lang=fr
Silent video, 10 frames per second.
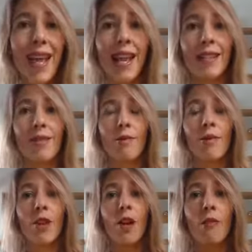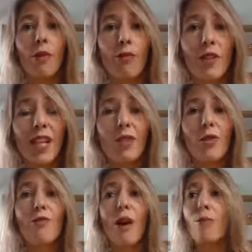à l'action, pour venir te
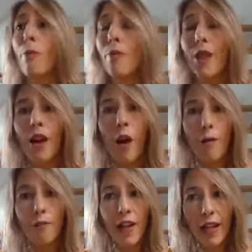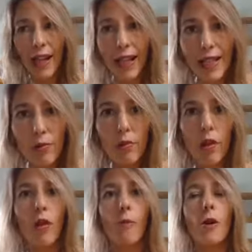voir, pour enfin
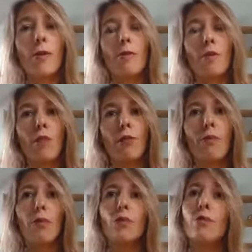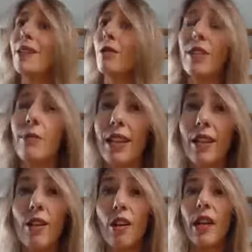résoudre leurs problèmes une bonne fois pour toutes. Parce qu'on est bien
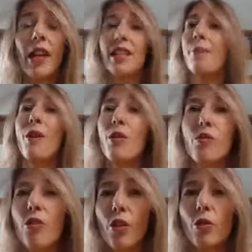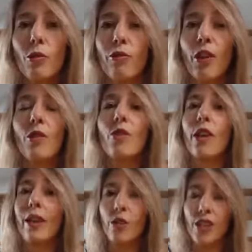d'accord, ce n'est pas en une heure de conférence en
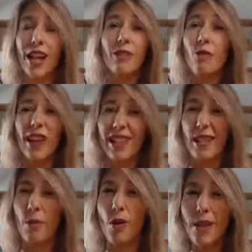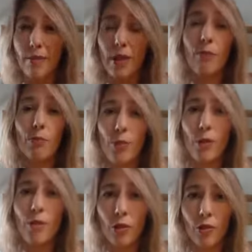règle générale qu'on règle ses problèmes, peu
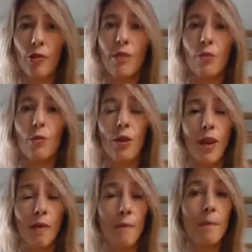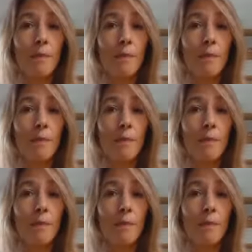importe le type de problème.